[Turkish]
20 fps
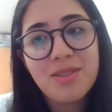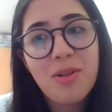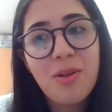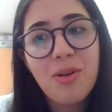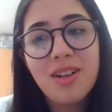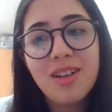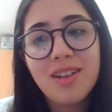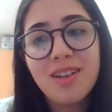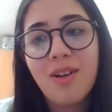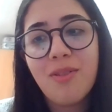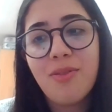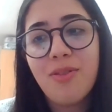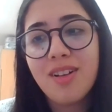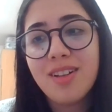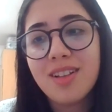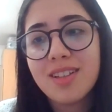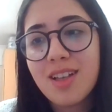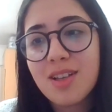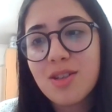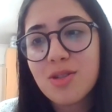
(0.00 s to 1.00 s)
Öyle
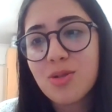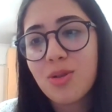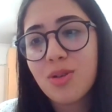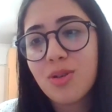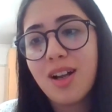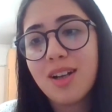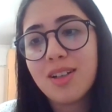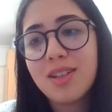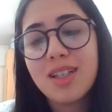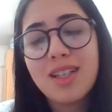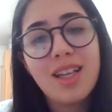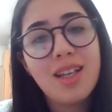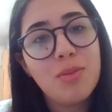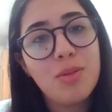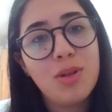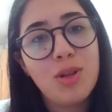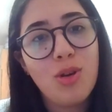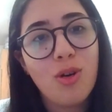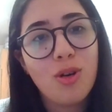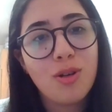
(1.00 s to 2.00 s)
afallatan sorular da
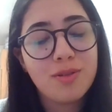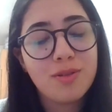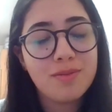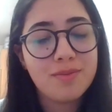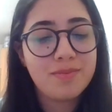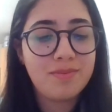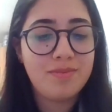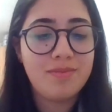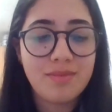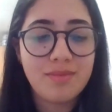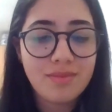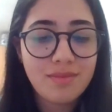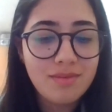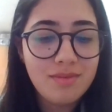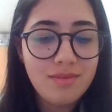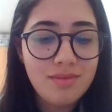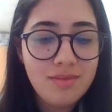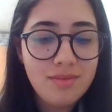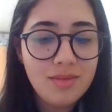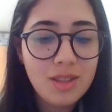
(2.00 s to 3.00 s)
gelebiliyor.
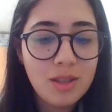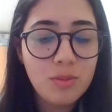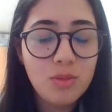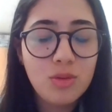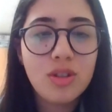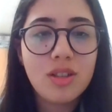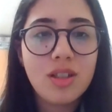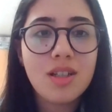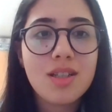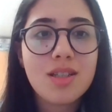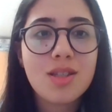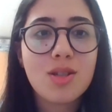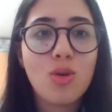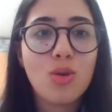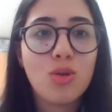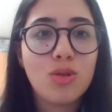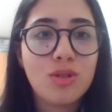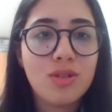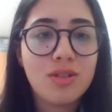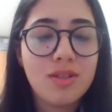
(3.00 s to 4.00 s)
Bunlara hazır
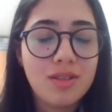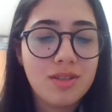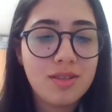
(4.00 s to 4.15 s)
olun.